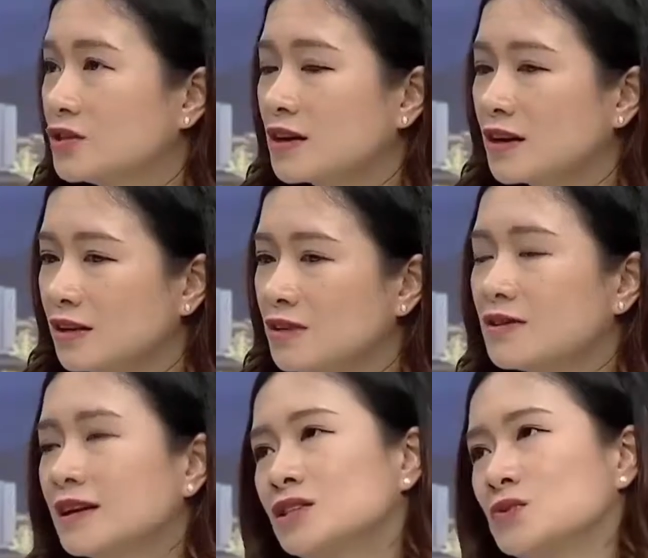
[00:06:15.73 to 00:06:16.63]
ừ. cho nên gần
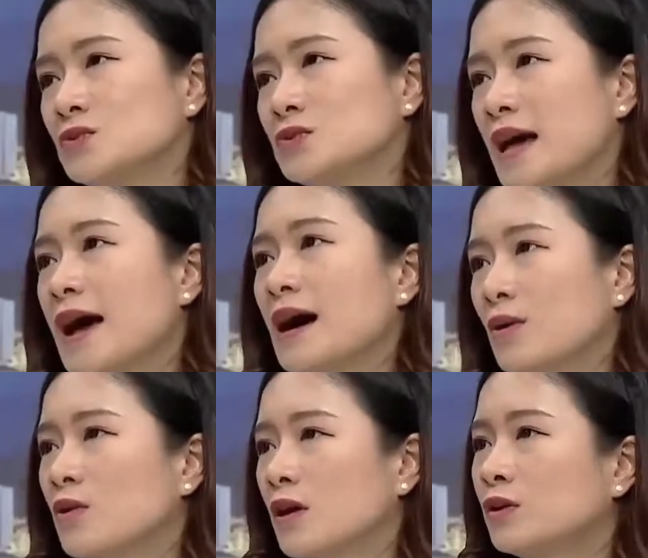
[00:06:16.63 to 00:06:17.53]
như các cái chủ
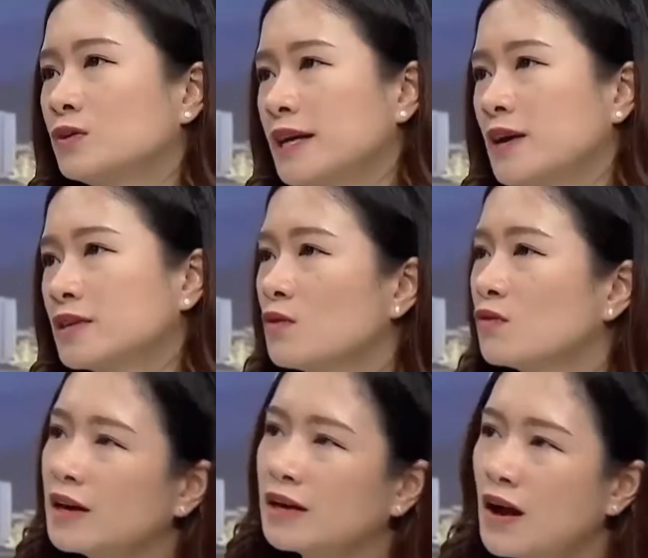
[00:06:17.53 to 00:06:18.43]
nhà của con hotel sẽ
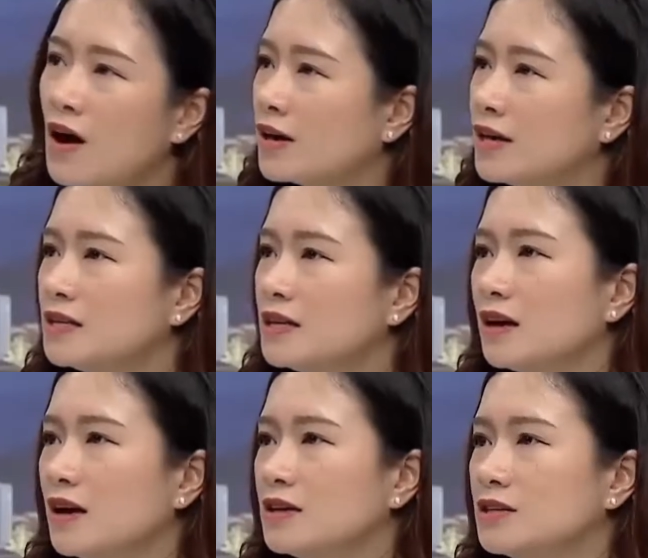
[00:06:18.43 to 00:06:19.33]
không phải lo nghĩ
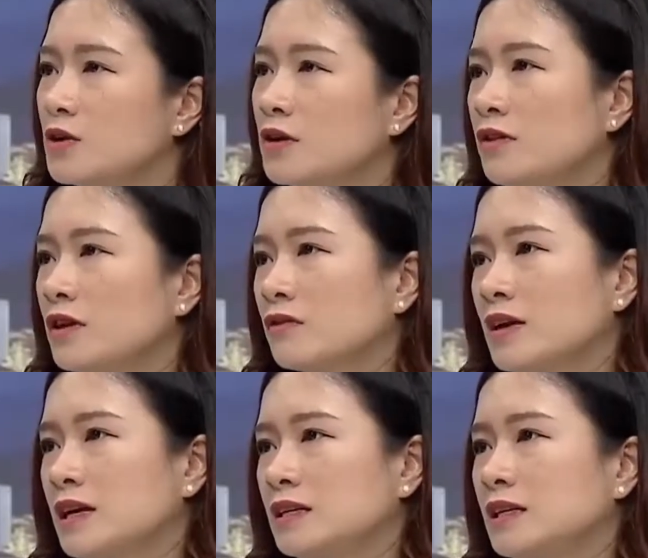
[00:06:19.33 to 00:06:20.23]
gì cho đến việc
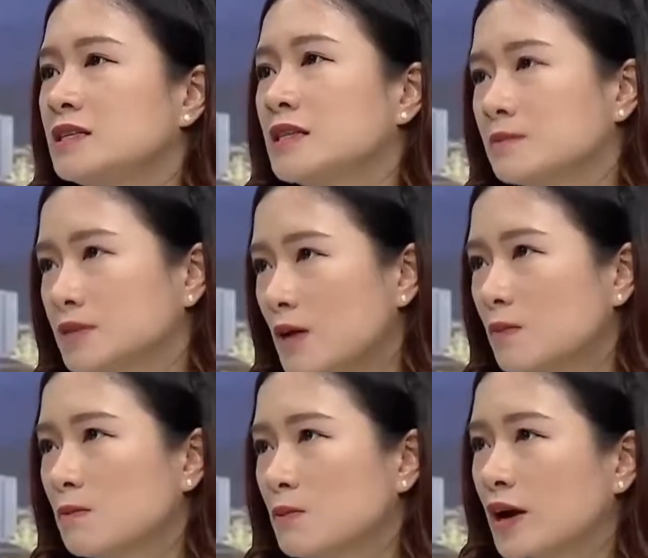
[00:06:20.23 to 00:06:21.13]
phải đi chăm
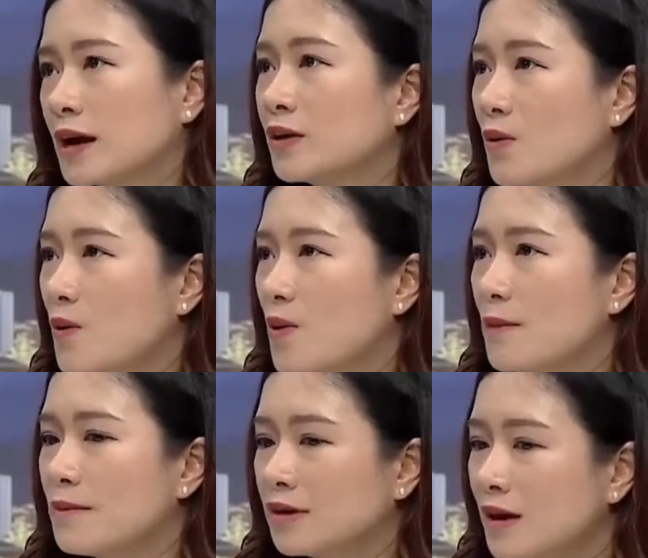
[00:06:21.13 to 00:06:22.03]
sóc một cái căn hộ
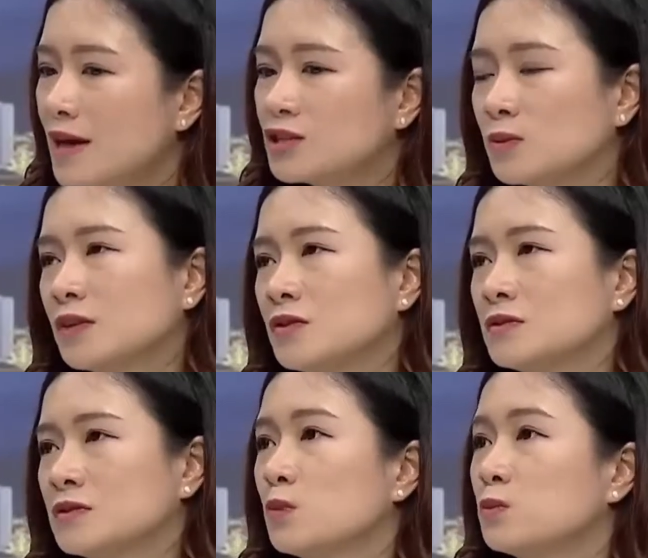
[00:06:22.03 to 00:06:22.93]
và nhất là chúng ta
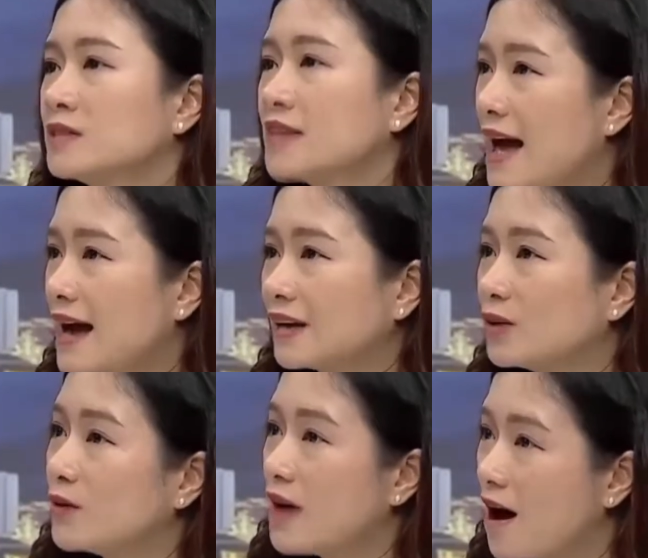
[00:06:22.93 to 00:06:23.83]
thường sống xa cái
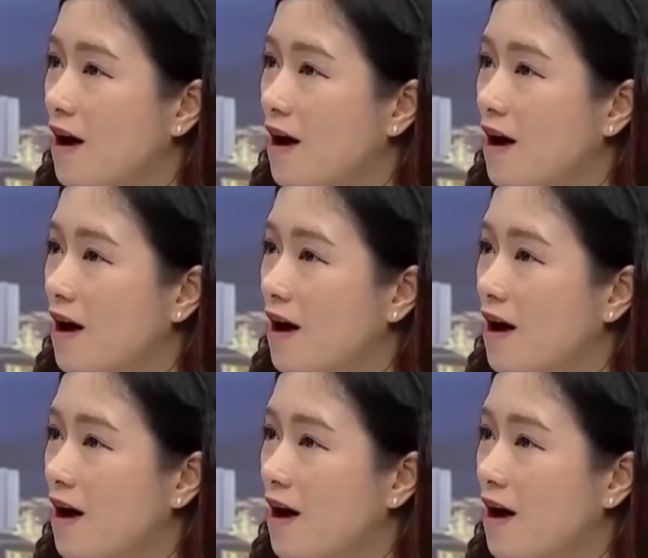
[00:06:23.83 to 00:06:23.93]
căn hộ